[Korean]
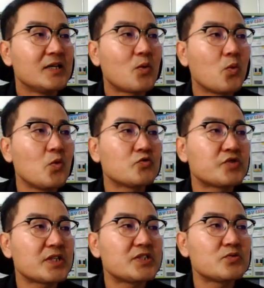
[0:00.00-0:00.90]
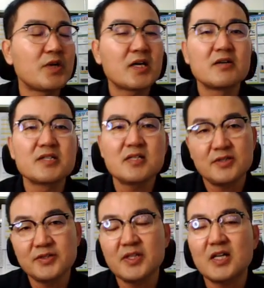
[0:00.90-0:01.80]
공공주택지구에 거의
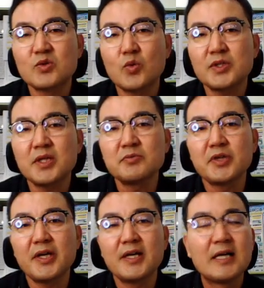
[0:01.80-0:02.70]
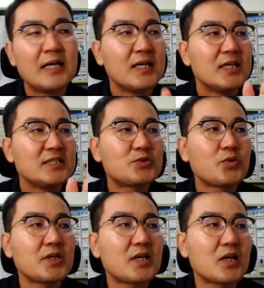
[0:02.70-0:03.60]
7,000세대가 들어오기 때문에
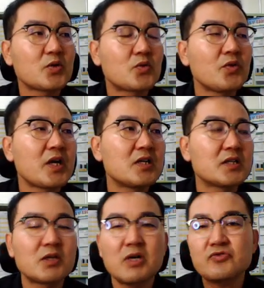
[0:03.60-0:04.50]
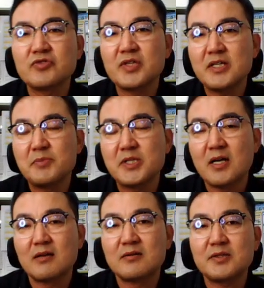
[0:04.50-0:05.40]
이쪽에다가 교통계획을 갖다 확충을 해야 됩니다.